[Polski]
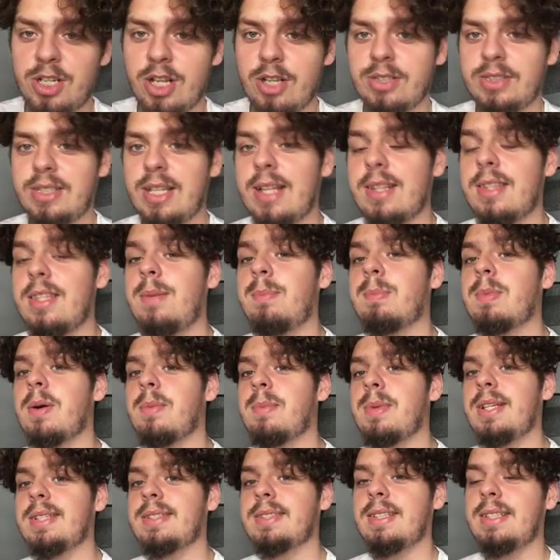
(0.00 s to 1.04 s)
na ostatni
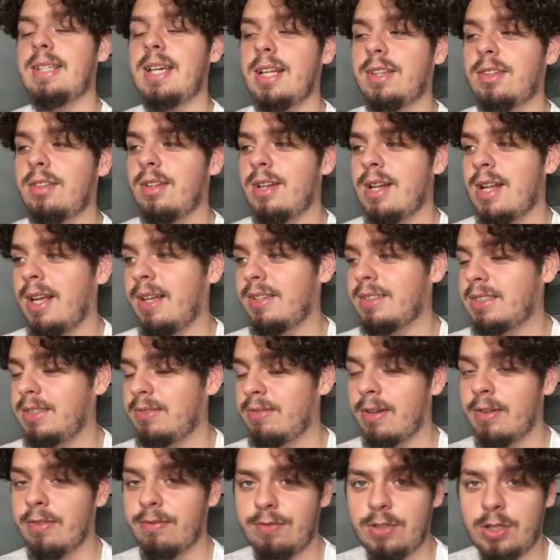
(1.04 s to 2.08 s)
pomysł, ja to
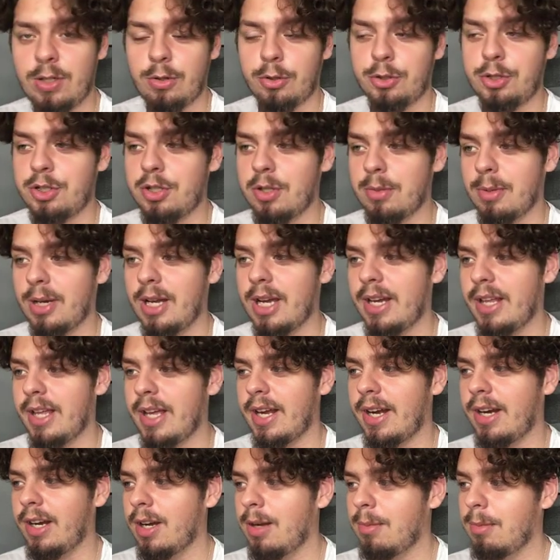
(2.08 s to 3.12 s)
nazywam fikuśną
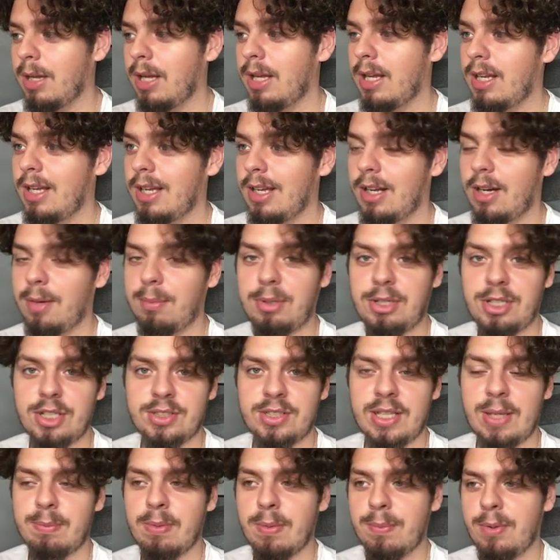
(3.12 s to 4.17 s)
karierką. Robicie
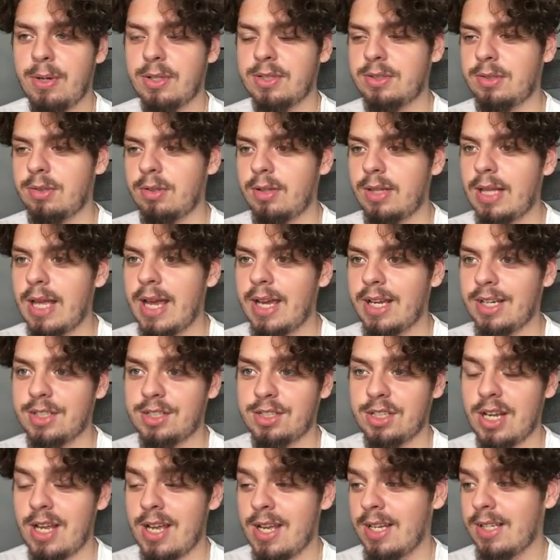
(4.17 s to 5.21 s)
sobie po prostu tak,
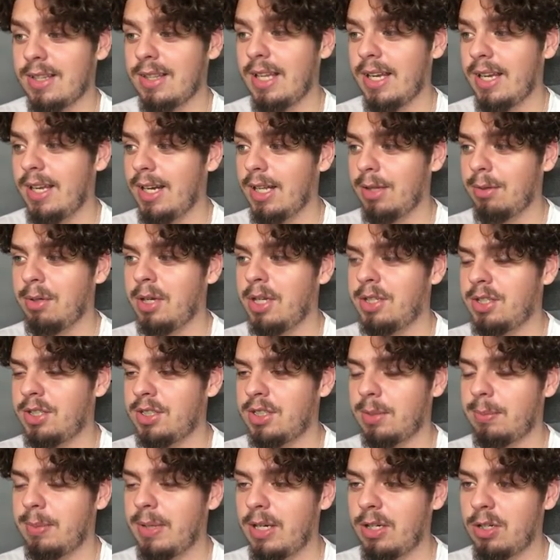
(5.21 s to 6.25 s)
że degradujecie
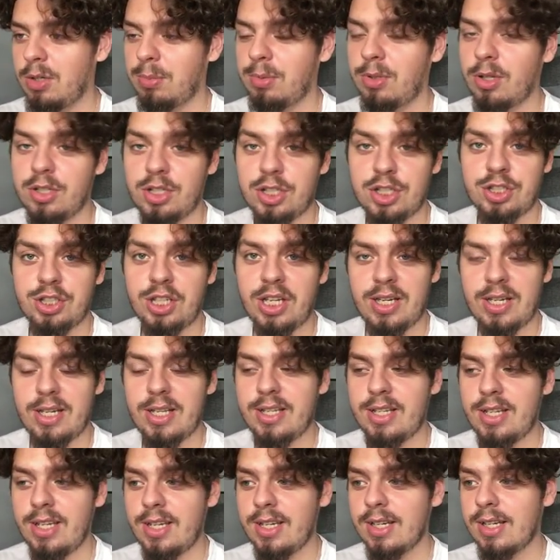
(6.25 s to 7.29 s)
sobie klub do niższej
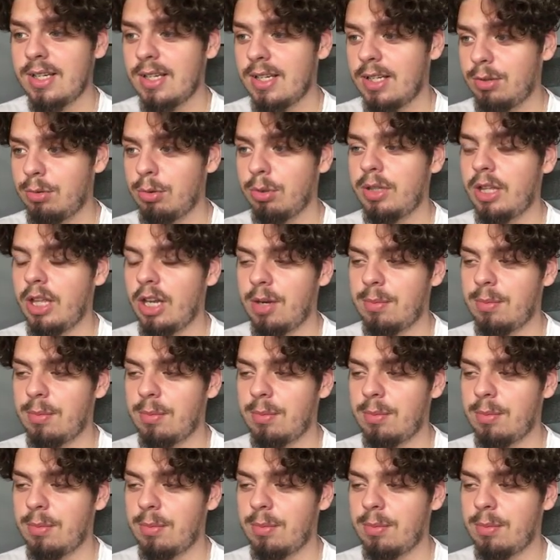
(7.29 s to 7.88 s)
ligi, tutaj